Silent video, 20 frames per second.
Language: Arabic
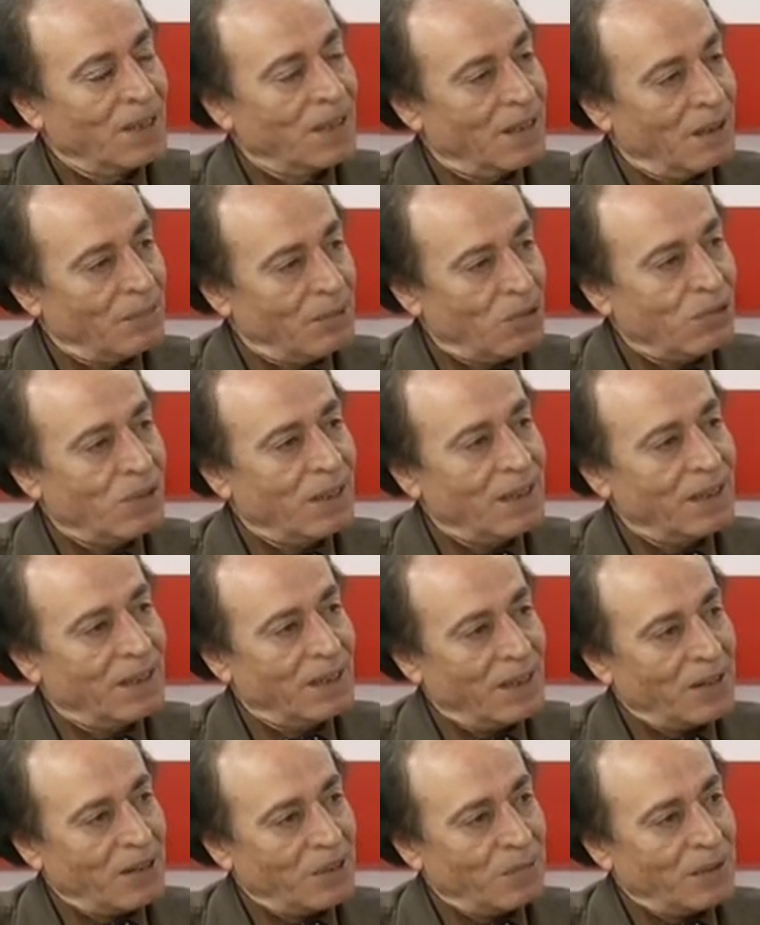
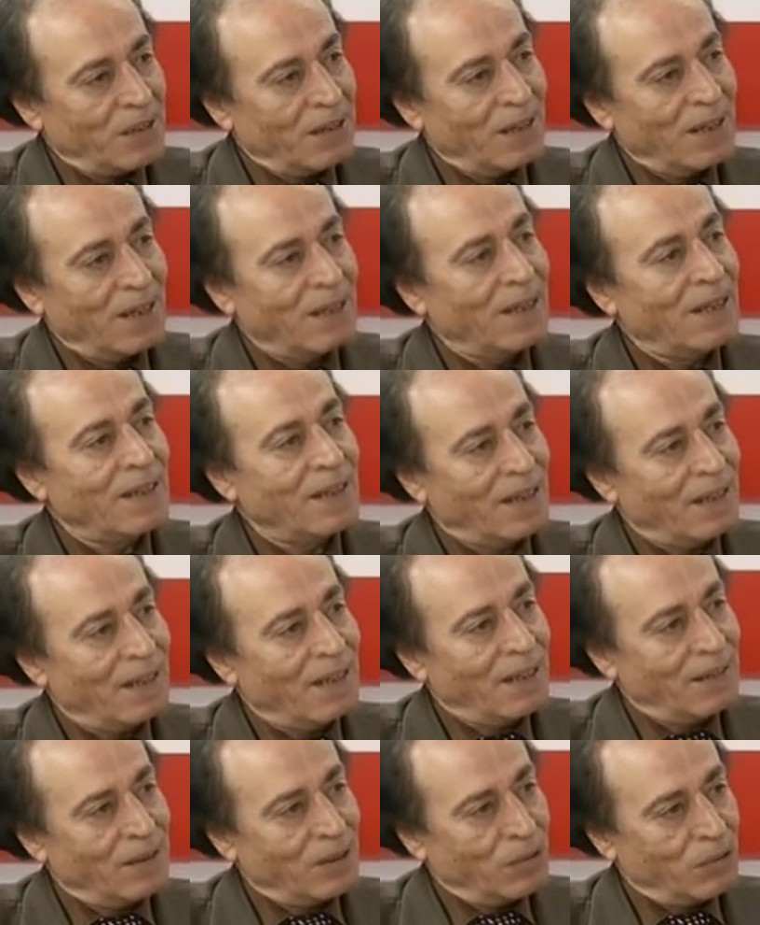كموقع عربي على
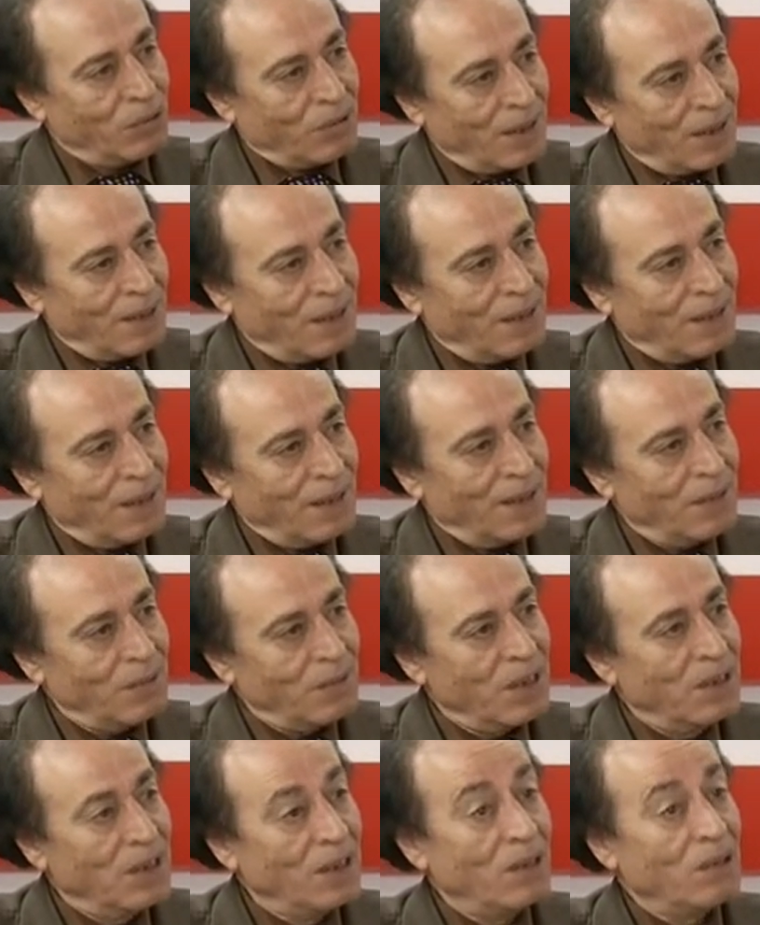لائحة التراث
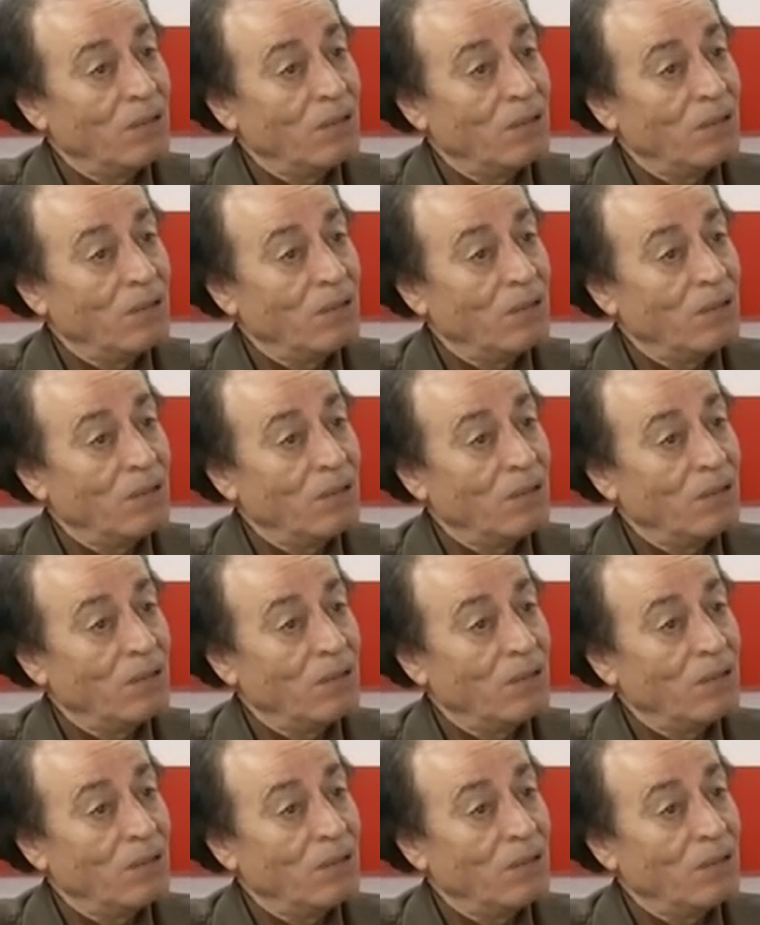العالمي